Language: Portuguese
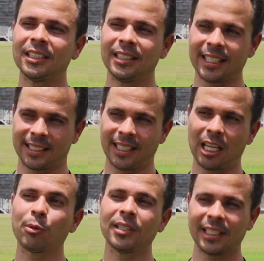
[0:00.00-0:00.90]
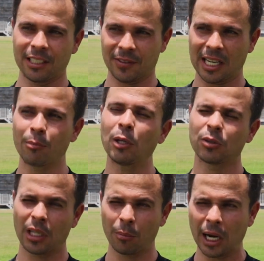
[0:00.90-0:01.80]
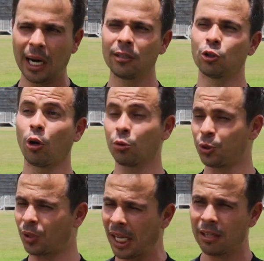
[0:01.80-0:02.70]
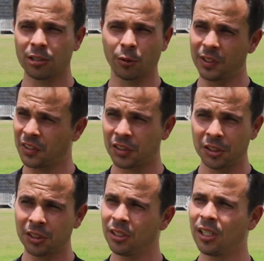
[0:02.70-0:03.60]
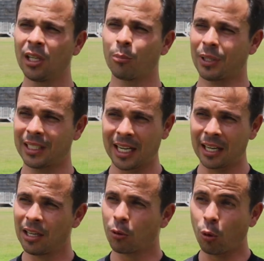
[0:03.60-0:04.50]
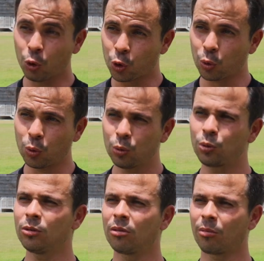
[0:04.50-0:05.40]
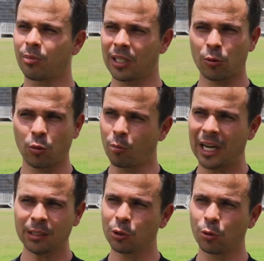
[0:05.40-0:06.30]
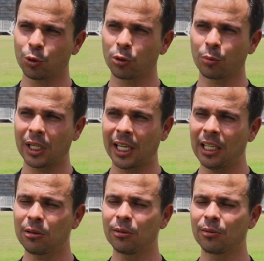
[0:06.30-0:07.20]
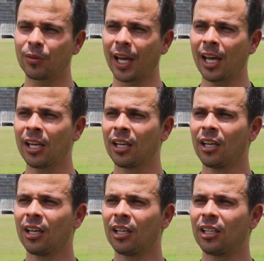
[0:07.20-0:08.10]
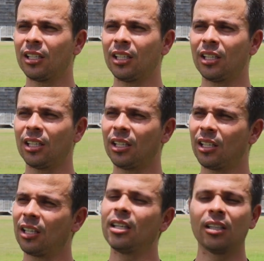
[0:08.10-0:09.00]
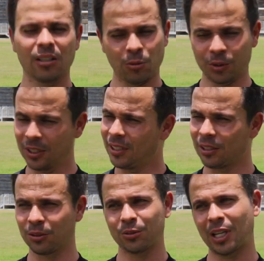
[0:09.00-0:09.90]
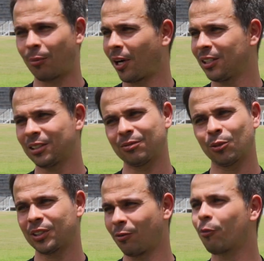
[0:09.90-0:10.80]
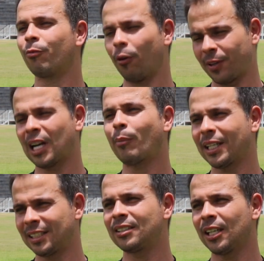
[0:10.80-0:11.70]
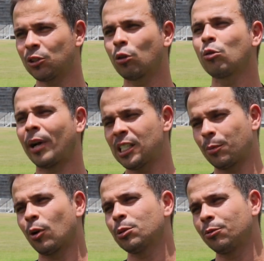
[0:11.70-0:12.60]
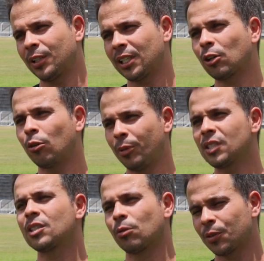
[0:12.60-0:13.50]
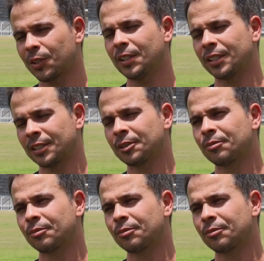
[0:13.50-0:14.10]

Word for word: de dezembro, intensificar bem os trabalhos, jogos, treinos vão existir para dar conjunto, para dar o máximo de conjunto para o elenco, né? E com certeza os trabalhos vão, ser, vão ficar mais intensos quando mais próximo fica da competição, com certeza.